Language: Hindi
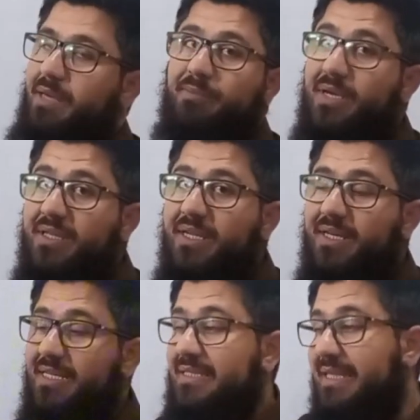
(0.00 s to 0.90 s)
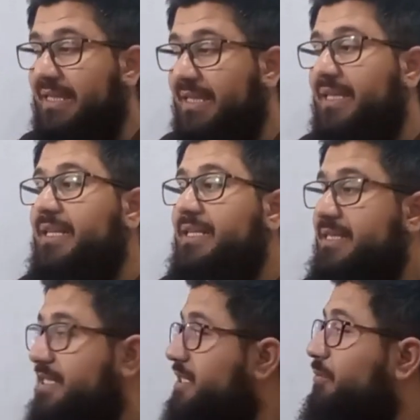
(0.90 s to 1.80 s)
हैं हम कहते हैं ना कि सेल
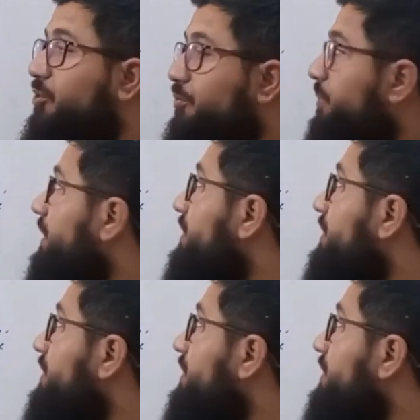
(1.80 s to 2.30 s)
जब ग्रुप